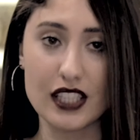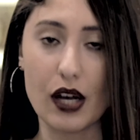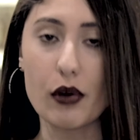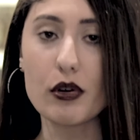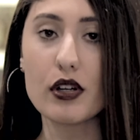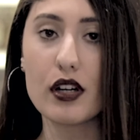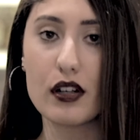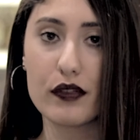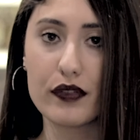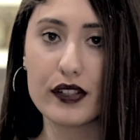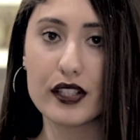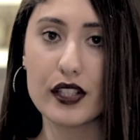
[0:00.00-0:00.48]

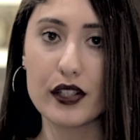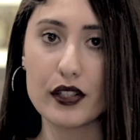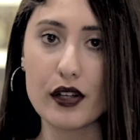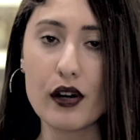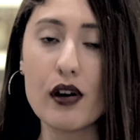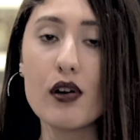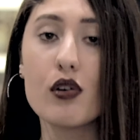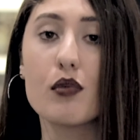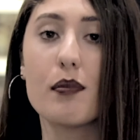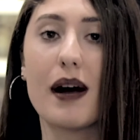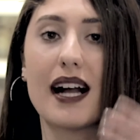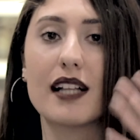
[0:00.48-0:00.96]
صوروا
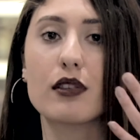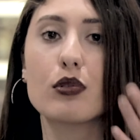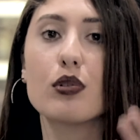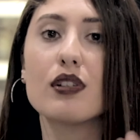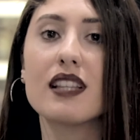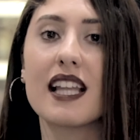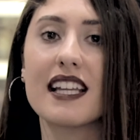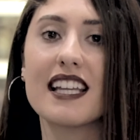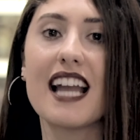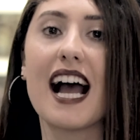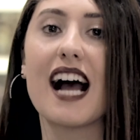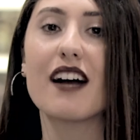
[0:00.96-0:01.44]
الفيديو
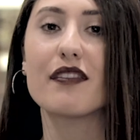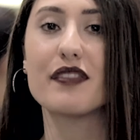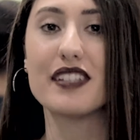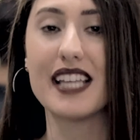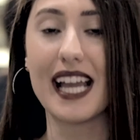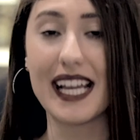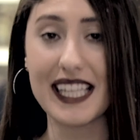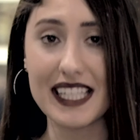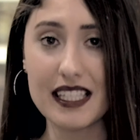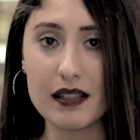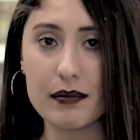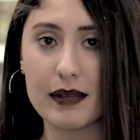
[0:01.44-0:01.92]
وبعتوا لنا إياها
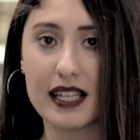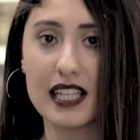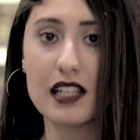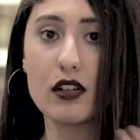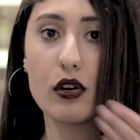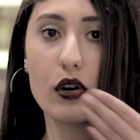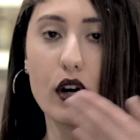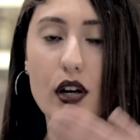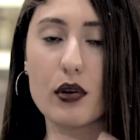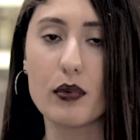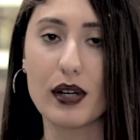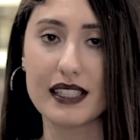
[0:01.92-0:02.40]
فيا
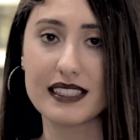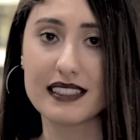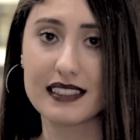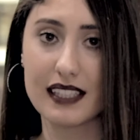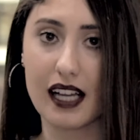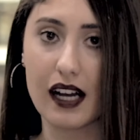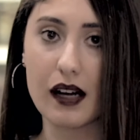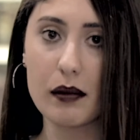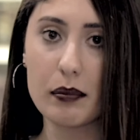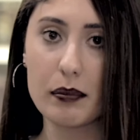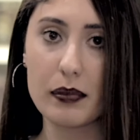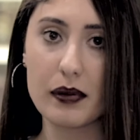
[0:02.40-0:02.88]
إيميل أو
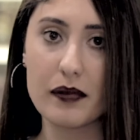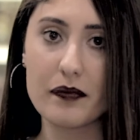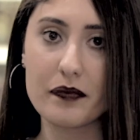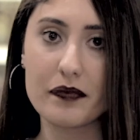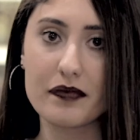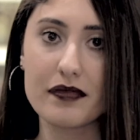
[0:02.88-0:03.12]
واتساب